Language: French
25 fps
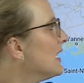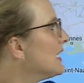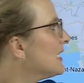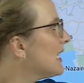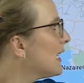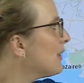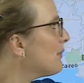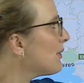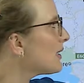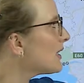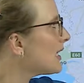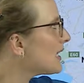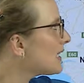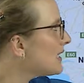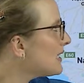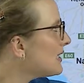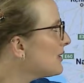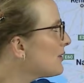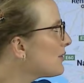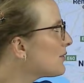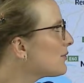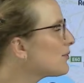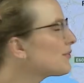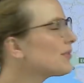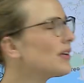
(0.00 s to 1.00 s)
il y a eu un
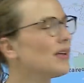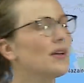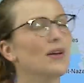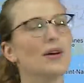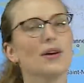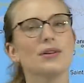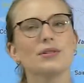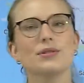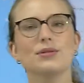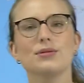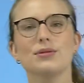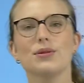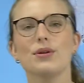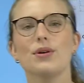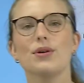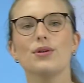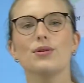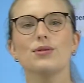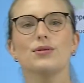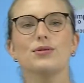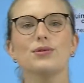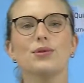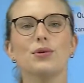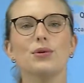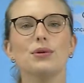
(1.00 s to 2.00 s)
accident tout à l'heure sur
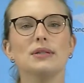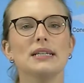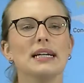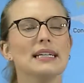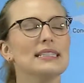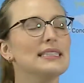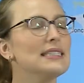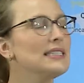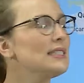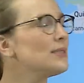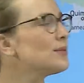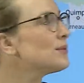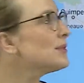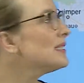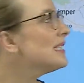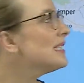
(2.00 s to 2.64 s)
l'autoroute A10 au